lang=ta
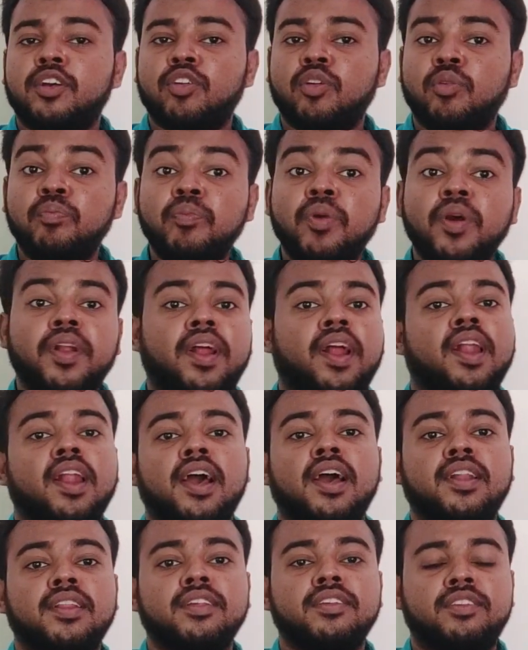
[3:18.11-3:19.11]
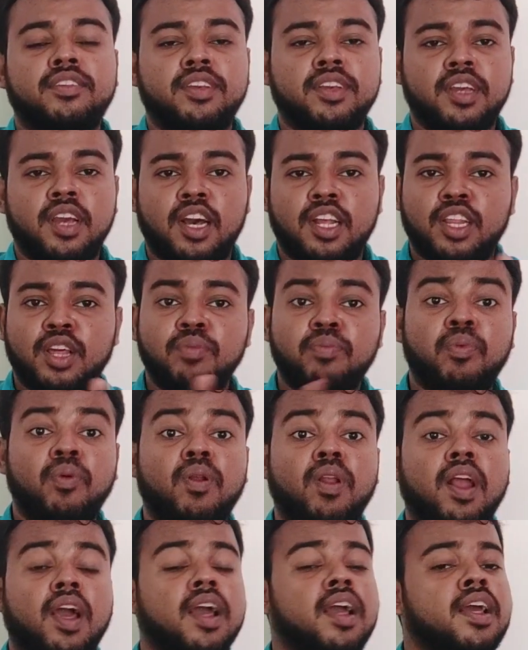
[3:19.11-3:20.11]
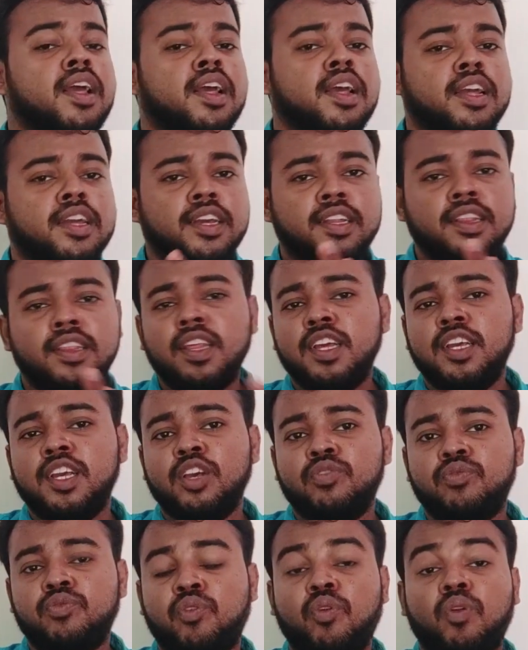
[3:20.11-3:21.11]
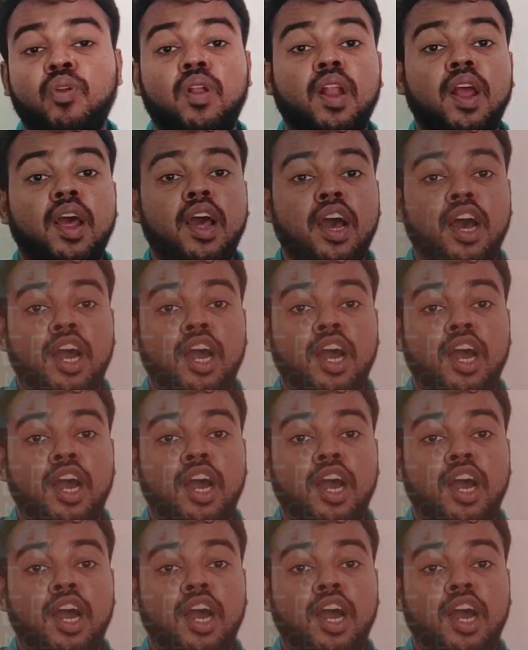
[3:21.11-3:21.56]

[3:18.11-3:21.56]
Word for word: ரொம்ப நல்லா இருந்துச்சு அதே போல் இந்த இயர்ஃபோனில்